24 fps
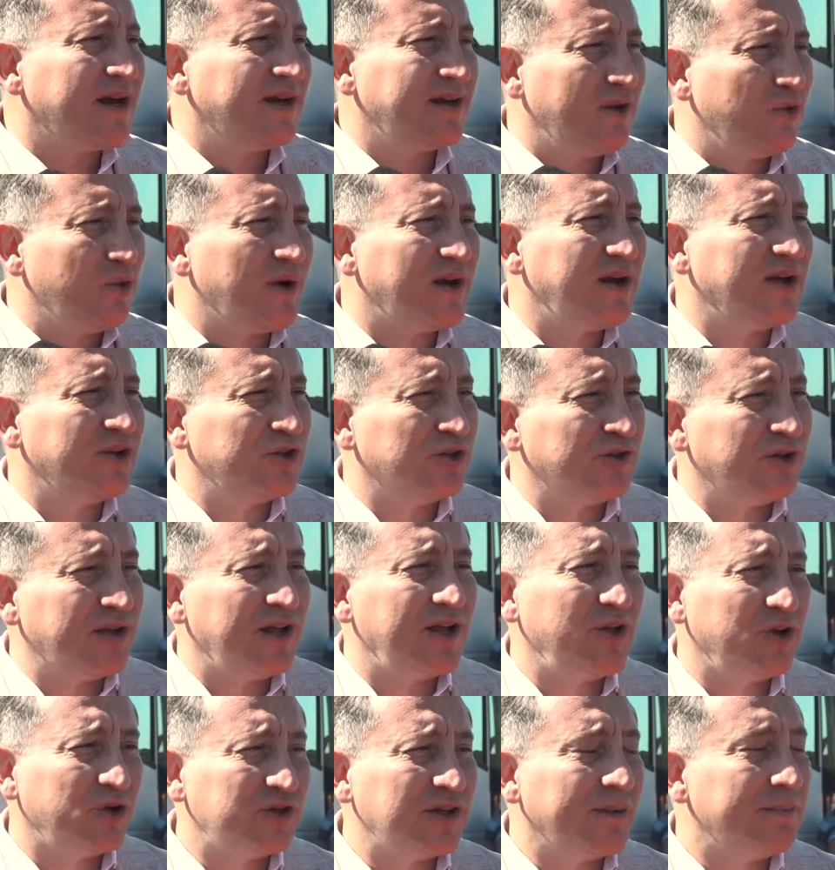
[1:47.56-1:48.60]
en el cual
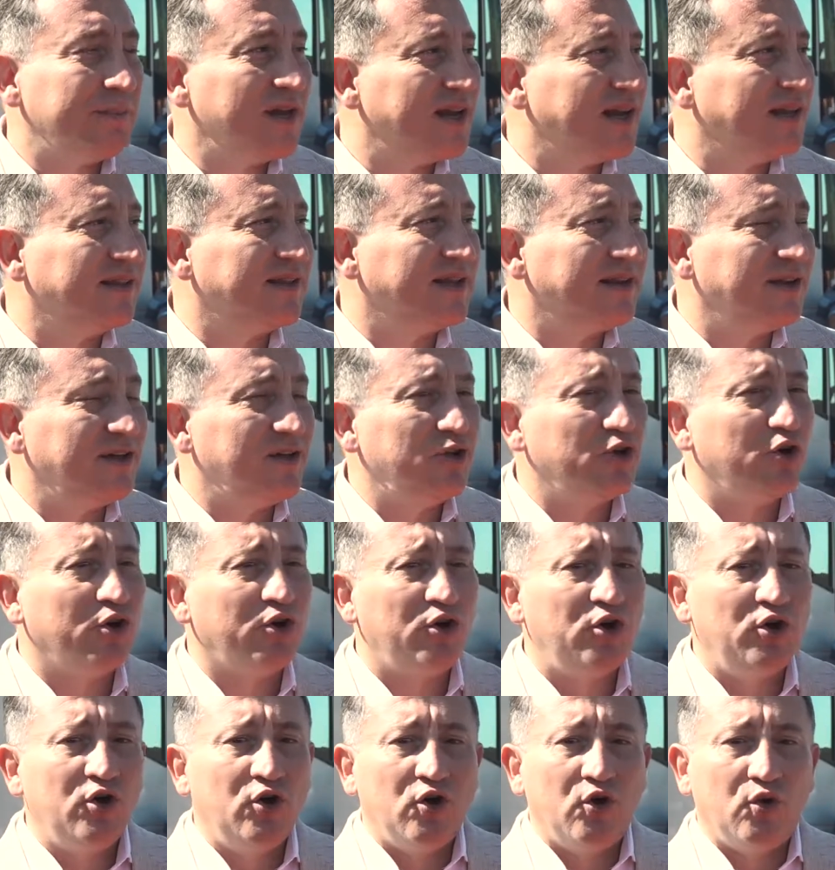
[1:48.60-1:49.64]
ellos también han tenido
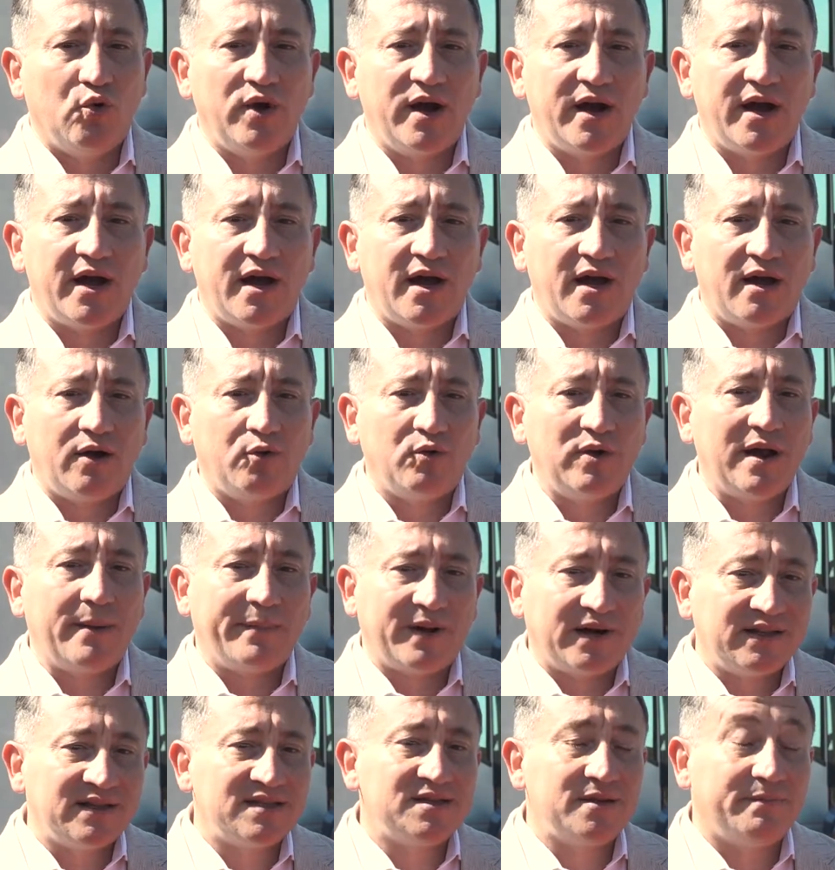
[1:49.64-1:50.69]
una,
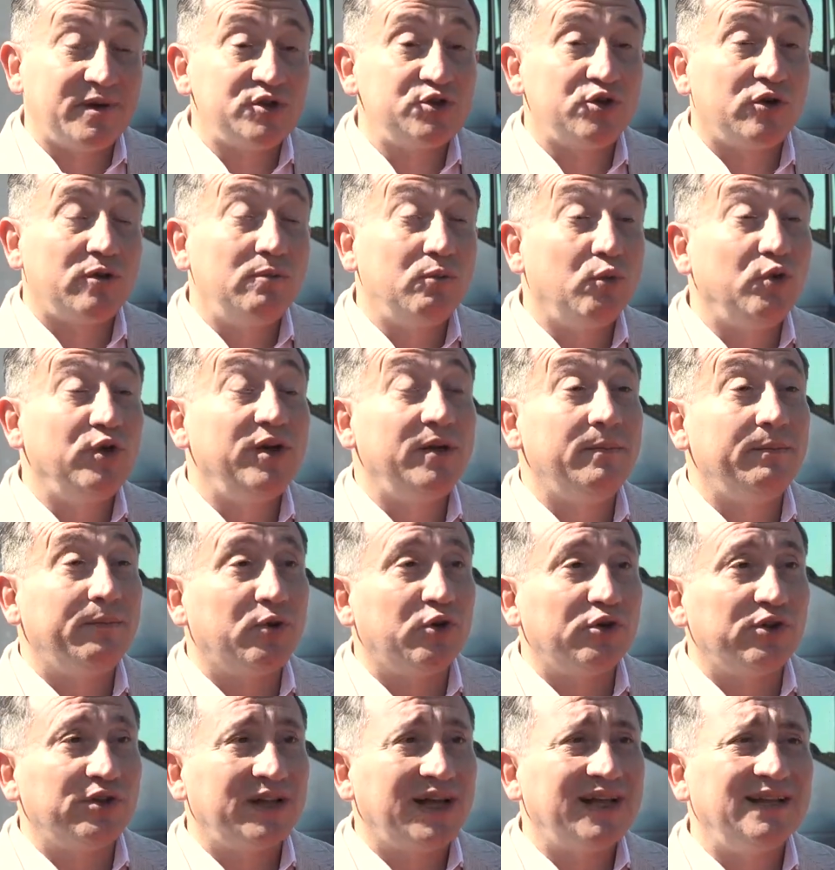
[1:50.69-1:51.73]
participación muy
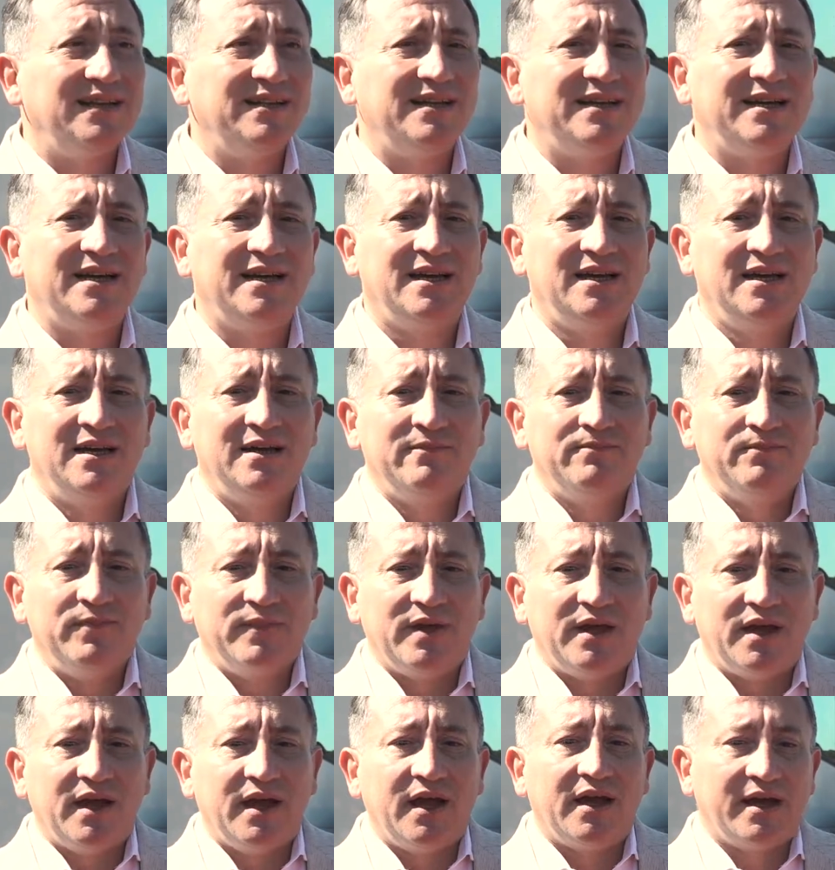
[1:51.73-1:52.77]
importante,
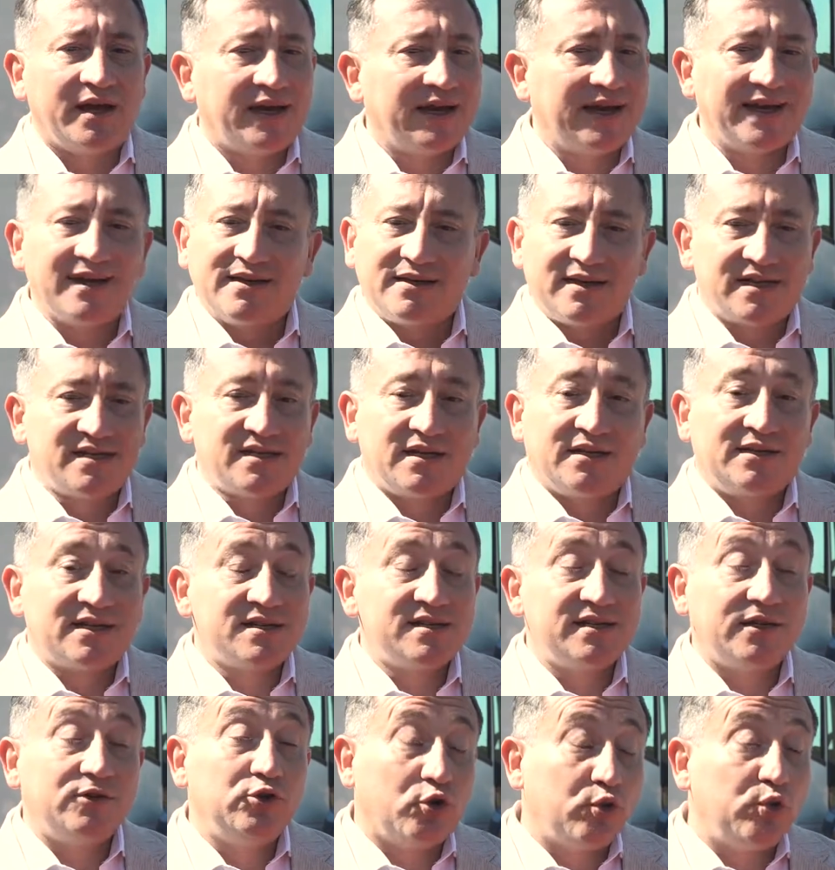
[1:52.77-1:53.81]
eh, que, se está
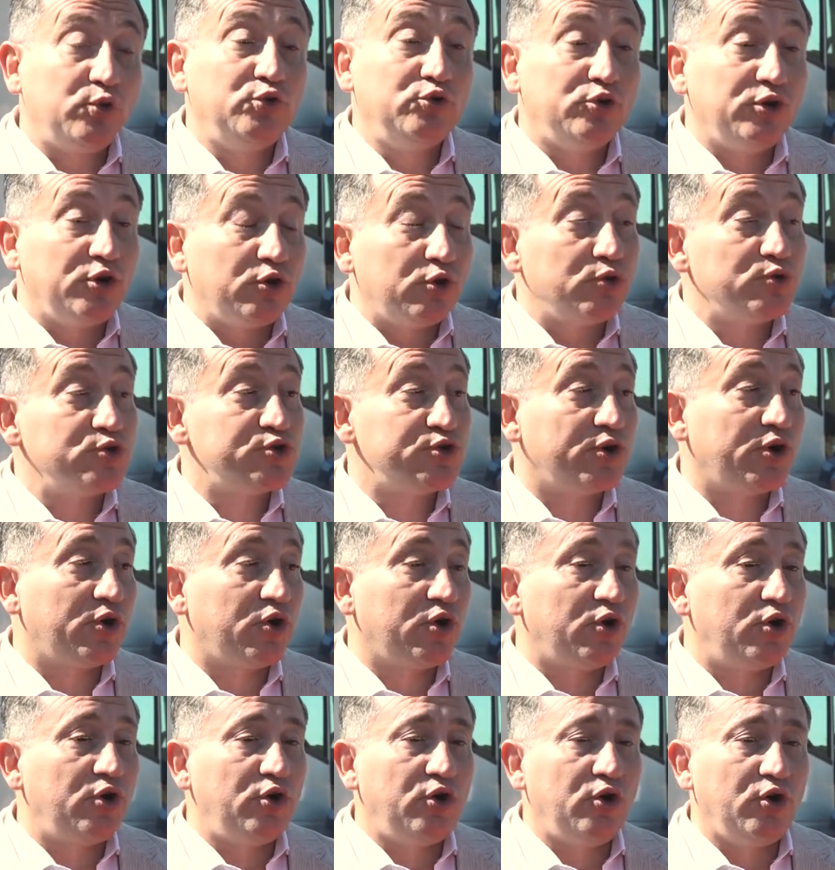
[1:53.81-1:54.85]
haciendo junto incluso
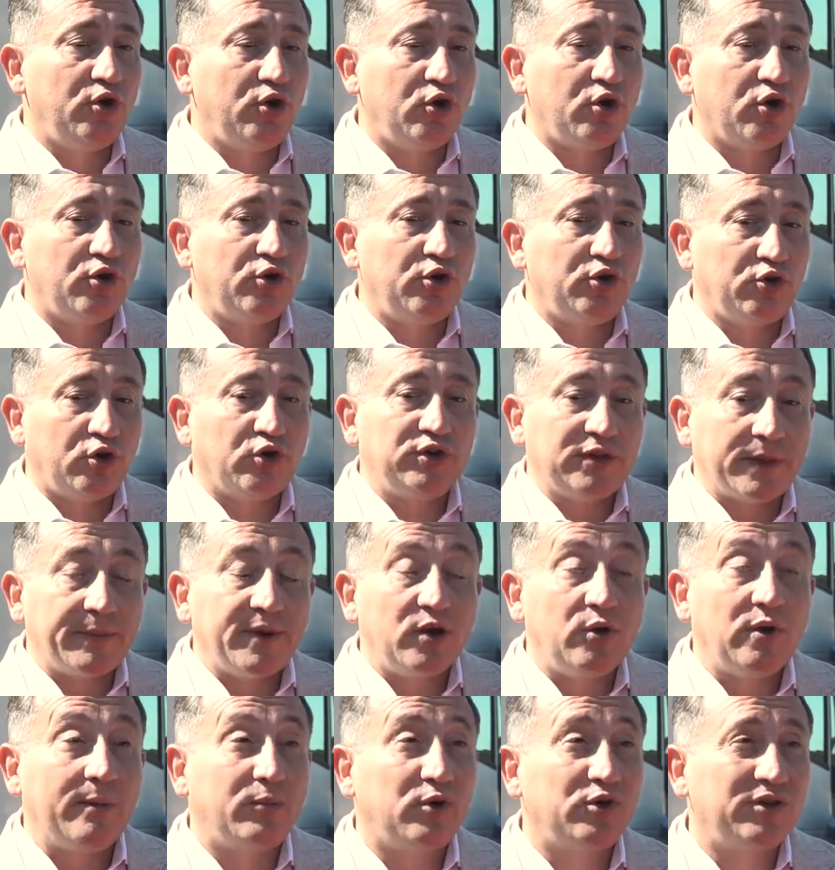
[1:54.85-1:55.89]
con, también
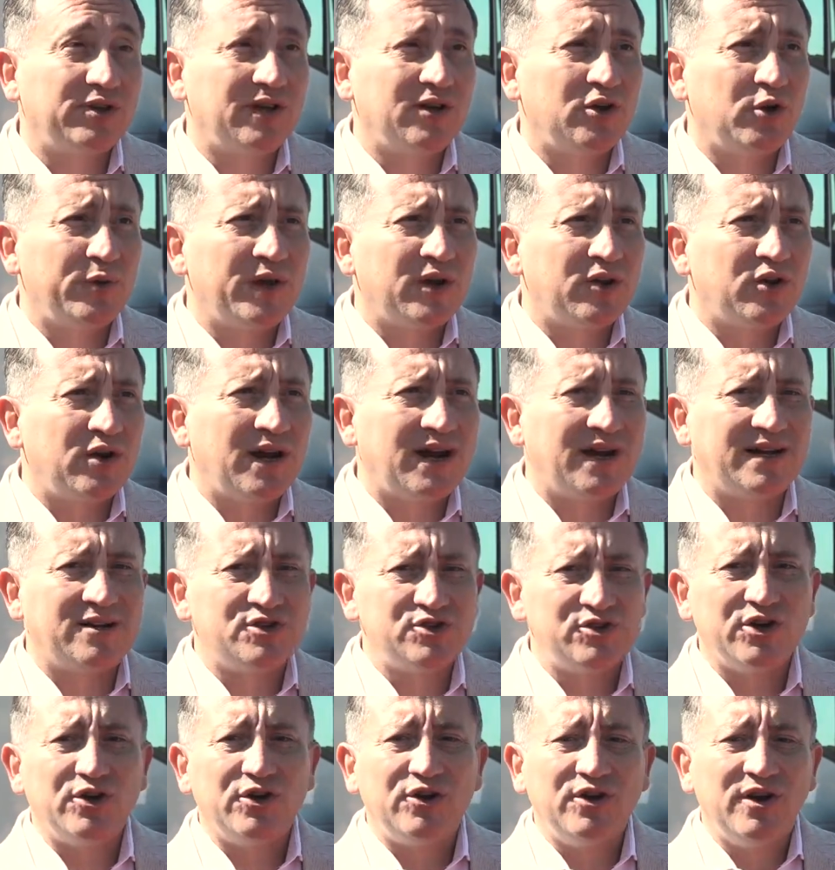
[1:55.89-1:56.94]
un aporte del Gobierno de la
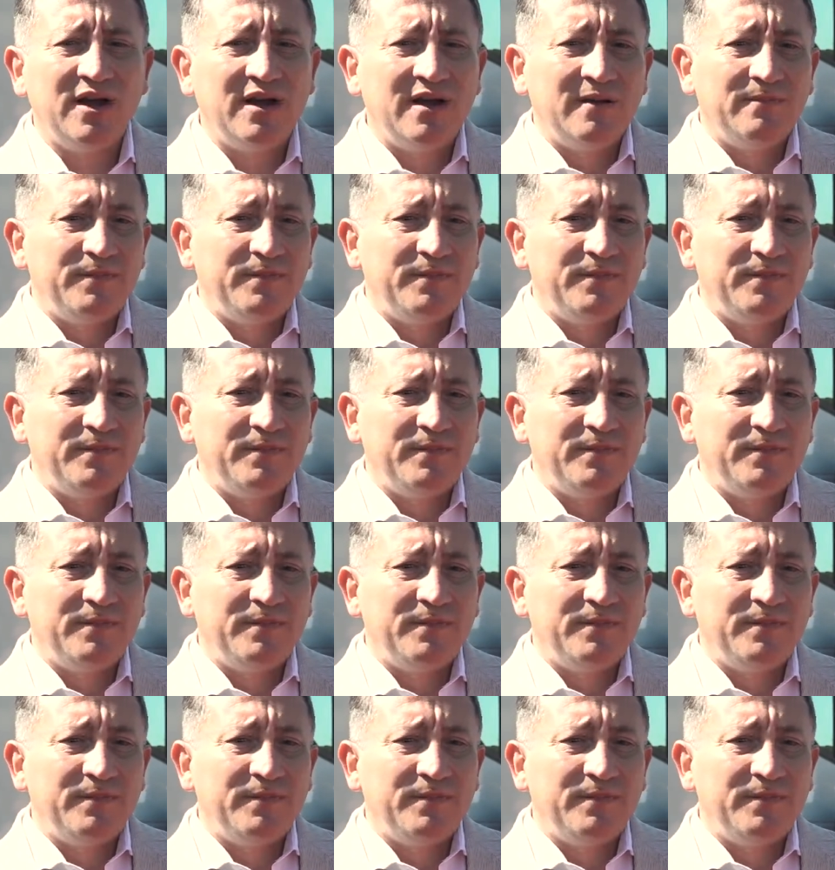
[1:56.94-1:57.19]
Nación.